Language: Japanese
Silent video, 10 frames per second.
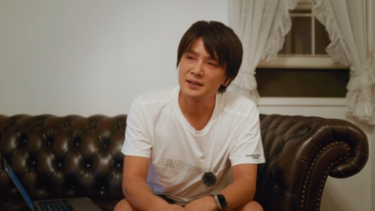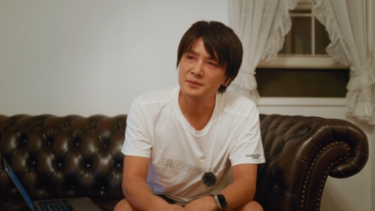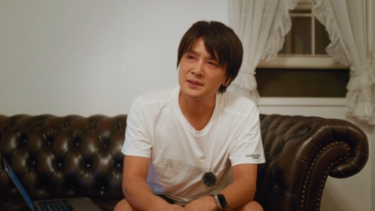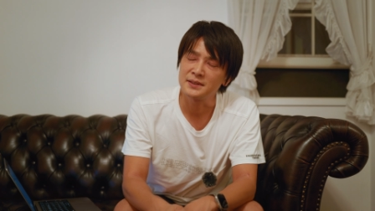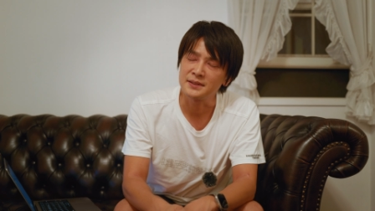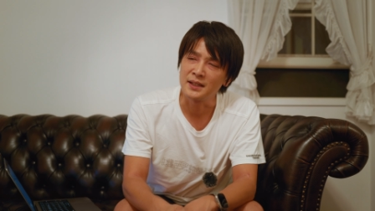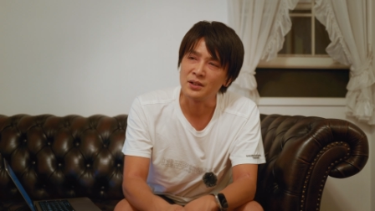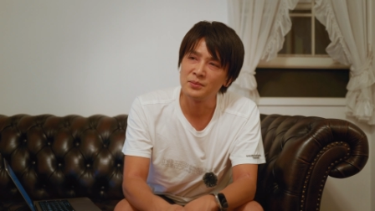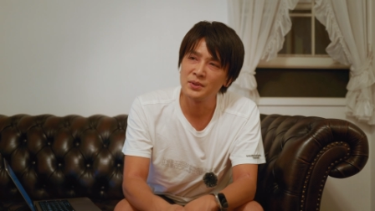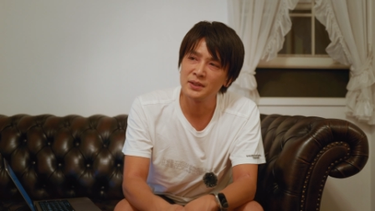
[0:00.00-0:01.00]
ダヴィンチで
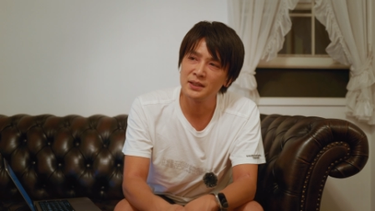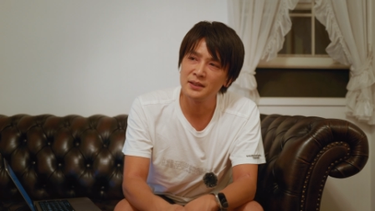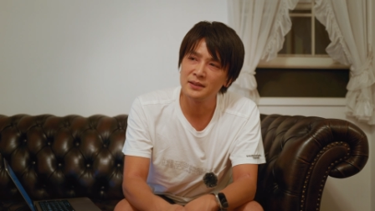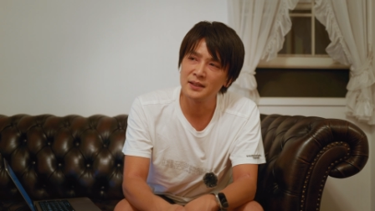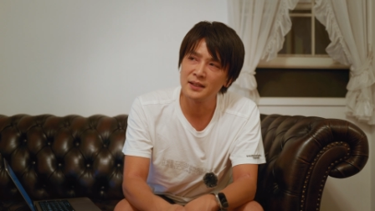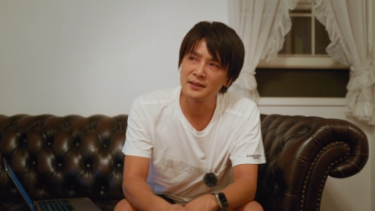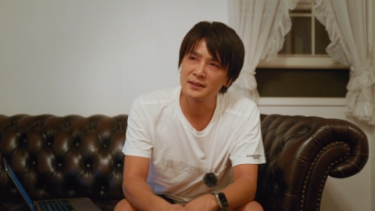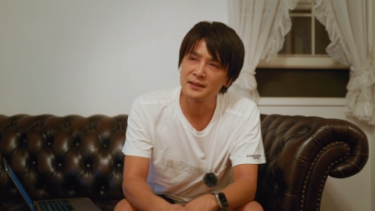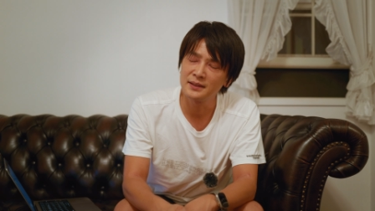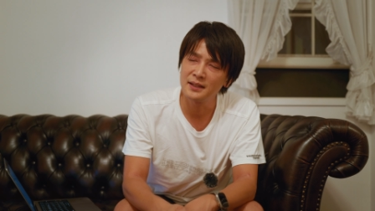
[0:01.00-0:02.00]
重い
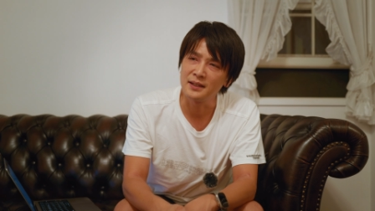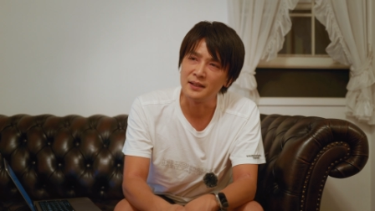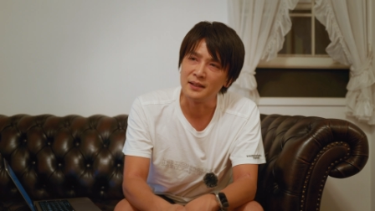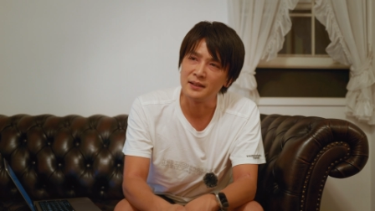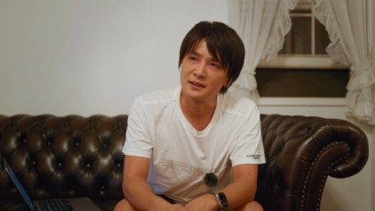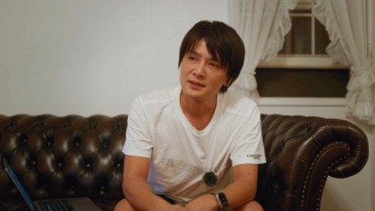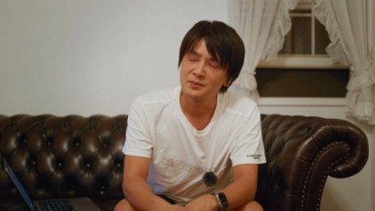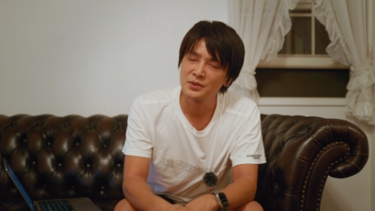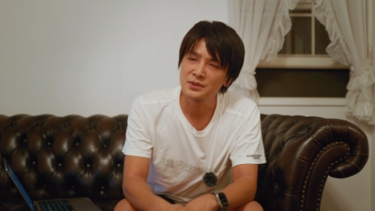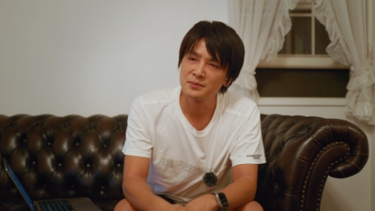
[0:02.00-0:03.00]
データで
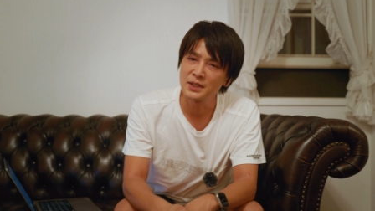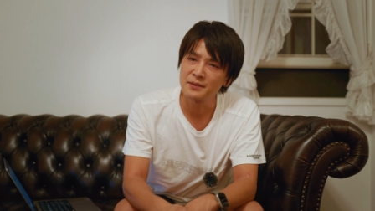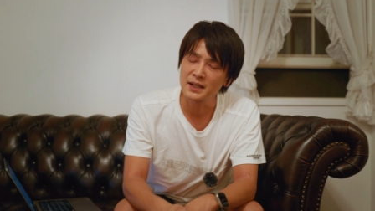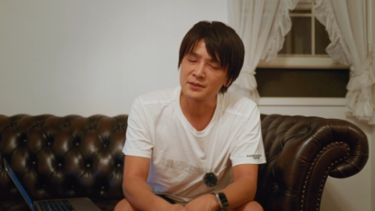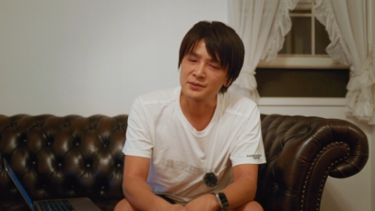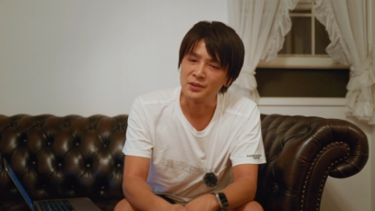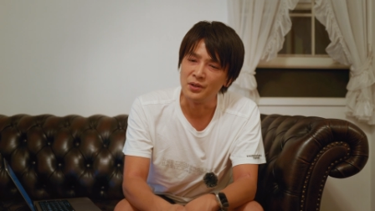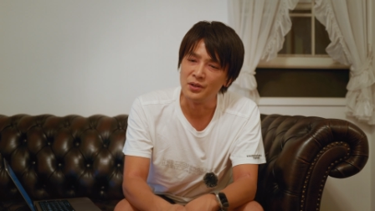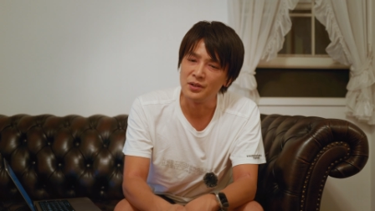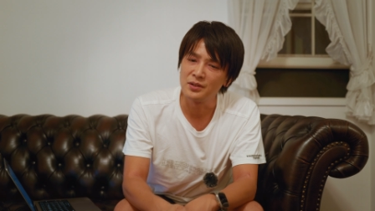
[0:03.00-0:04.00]
モーション VFX
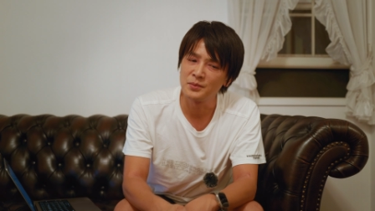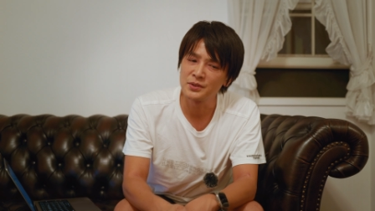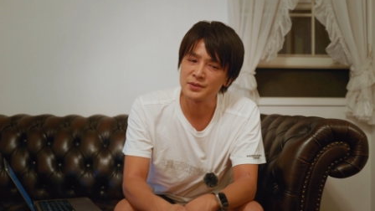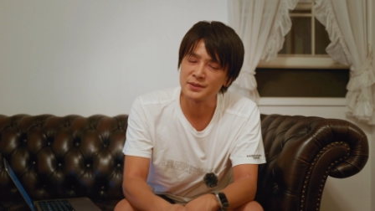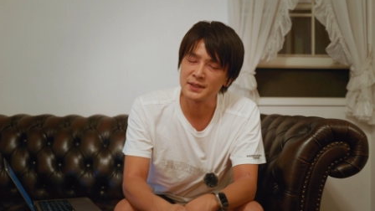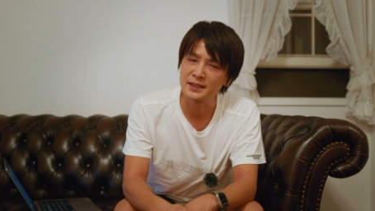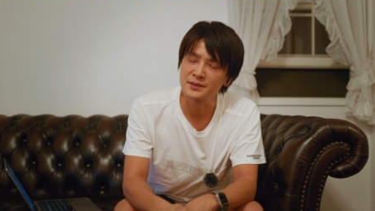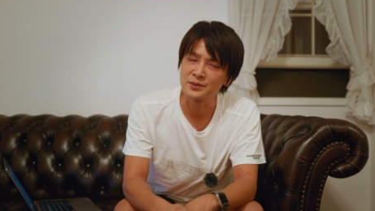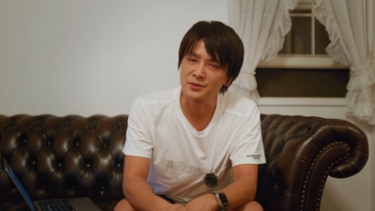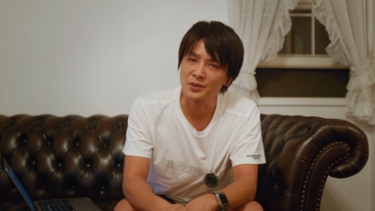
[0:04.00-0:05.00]
のモーション追加
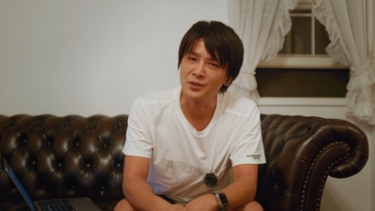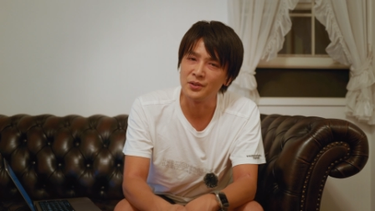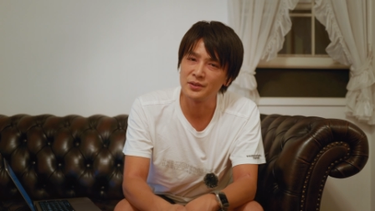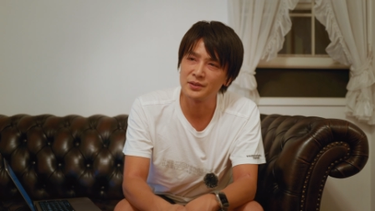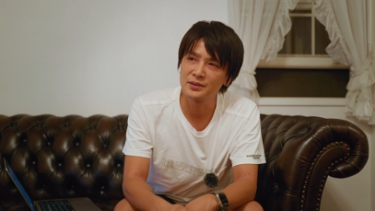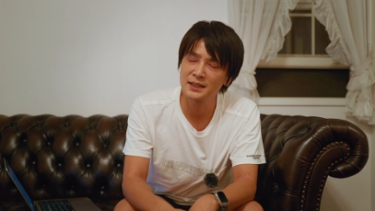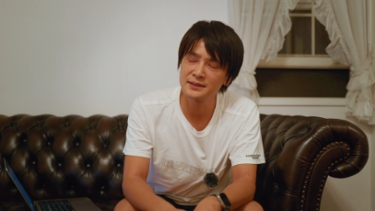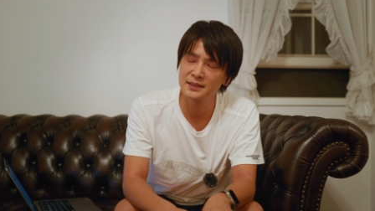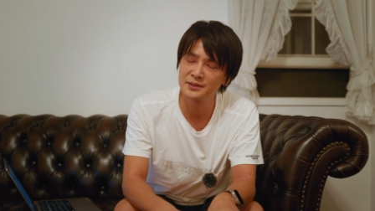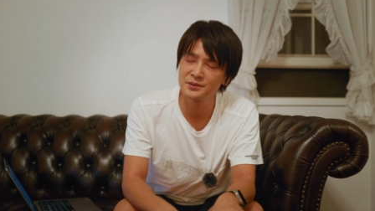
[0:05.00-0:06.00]
すると
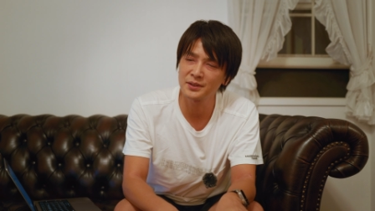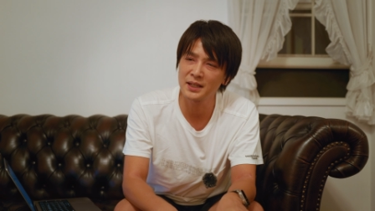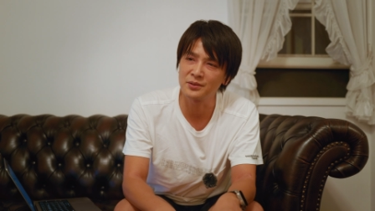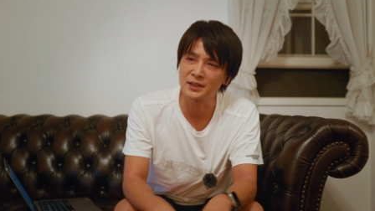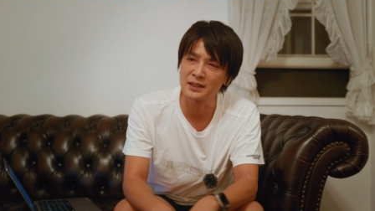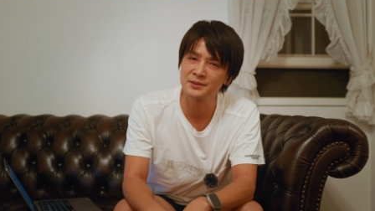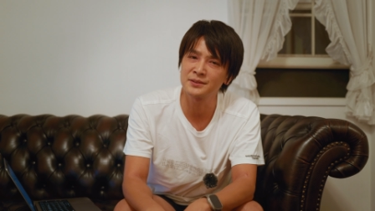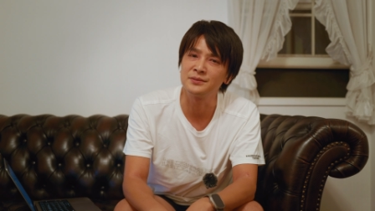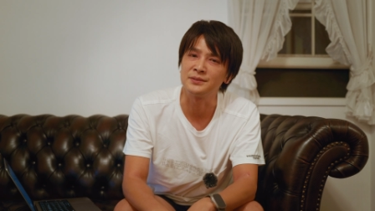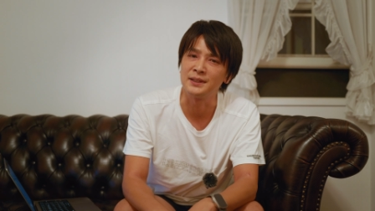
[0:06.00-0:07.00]
再生すると結構カクつ
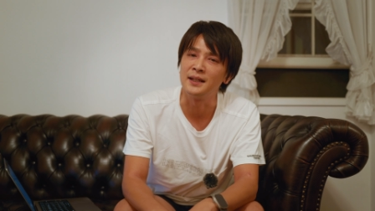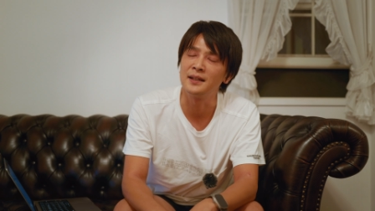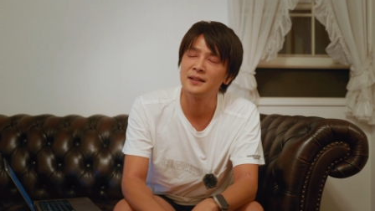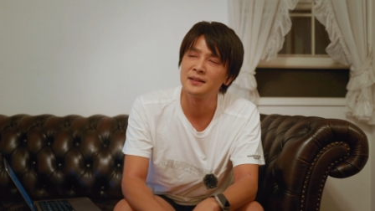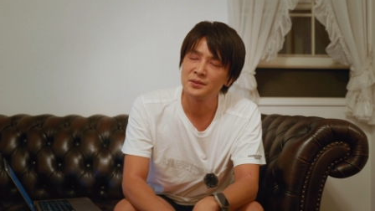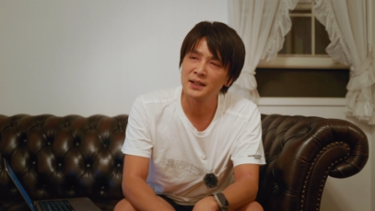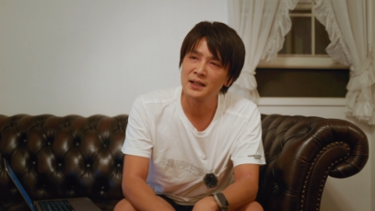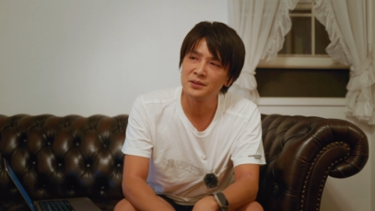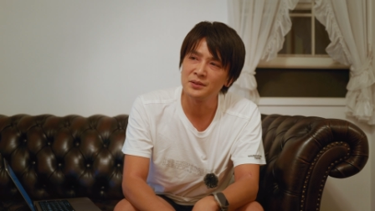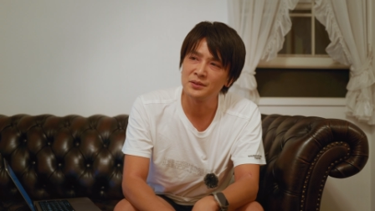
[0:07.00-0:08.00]
くんで、それ
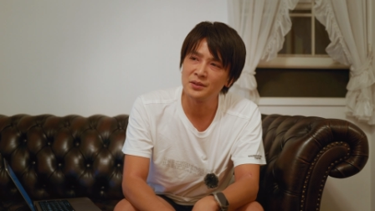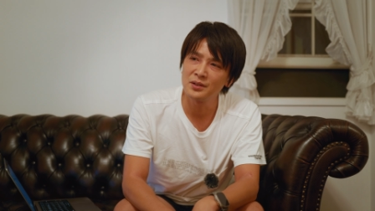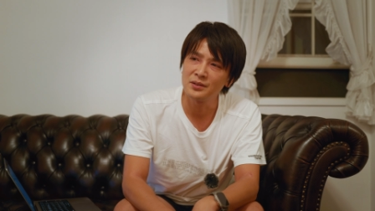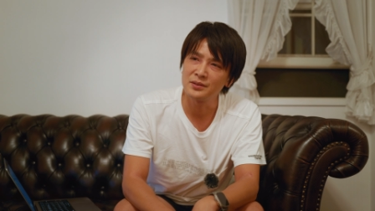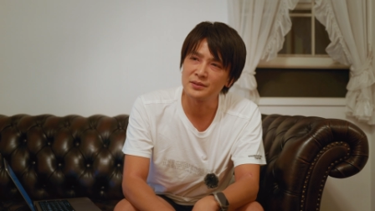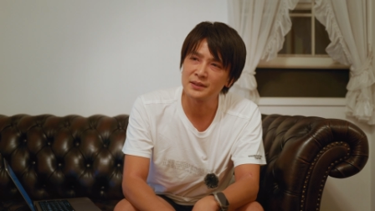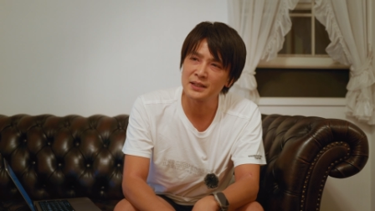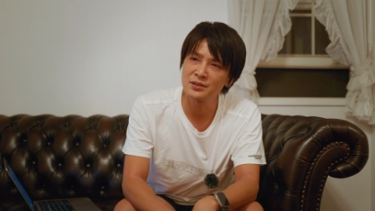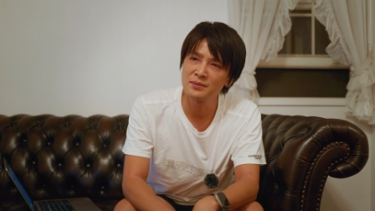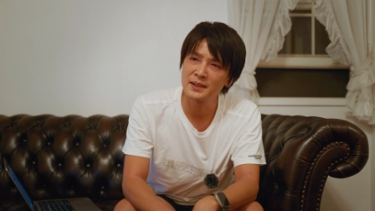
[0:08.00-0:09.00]
があると
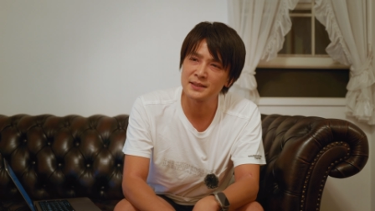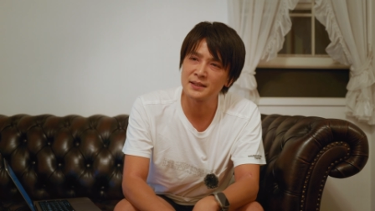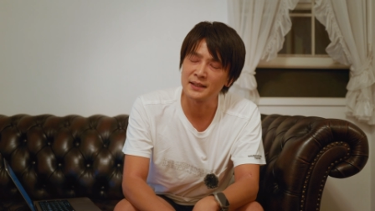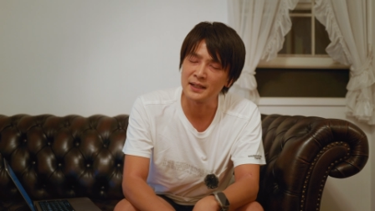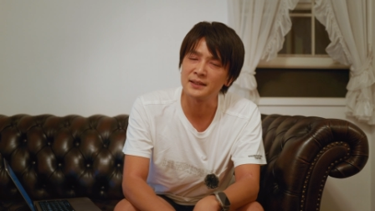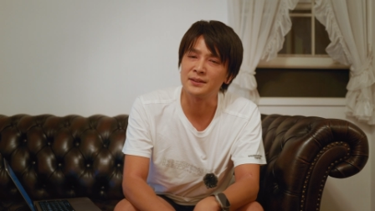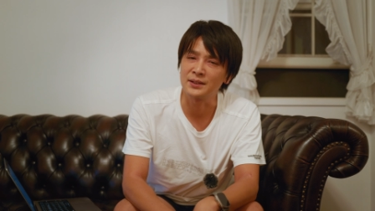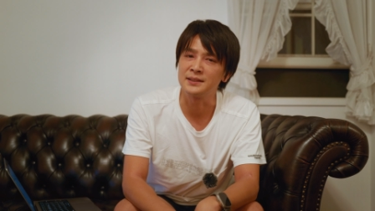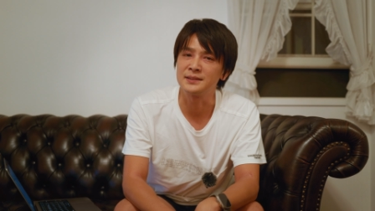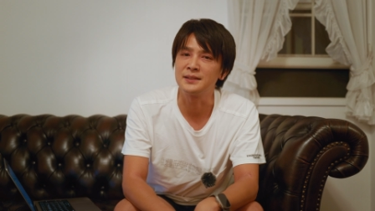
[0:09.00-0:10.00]
多少マシかなってい
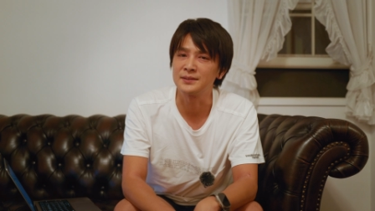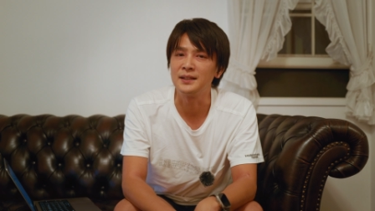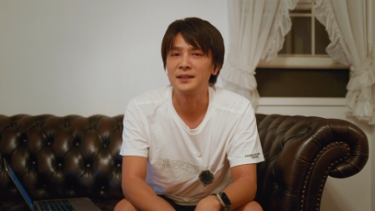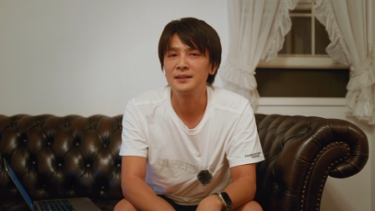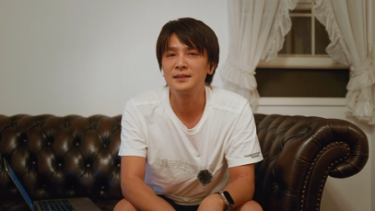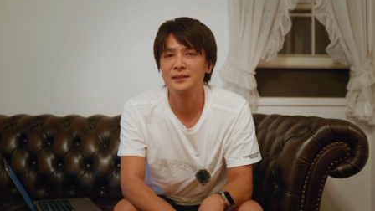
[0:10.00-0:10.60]
う感じですね。